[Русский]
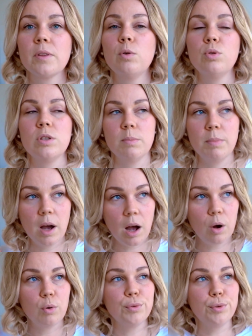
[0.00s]
У
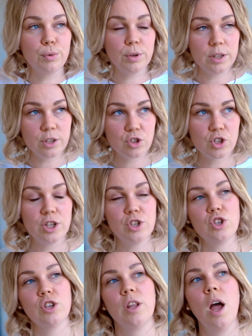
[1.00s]
себя, у других
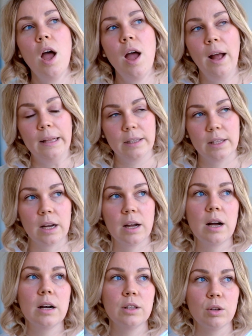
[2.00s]
женщин, на
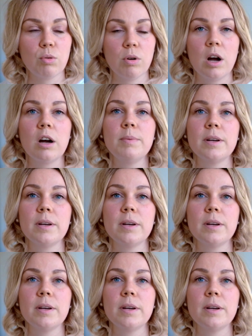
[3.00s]
ногах, на руках.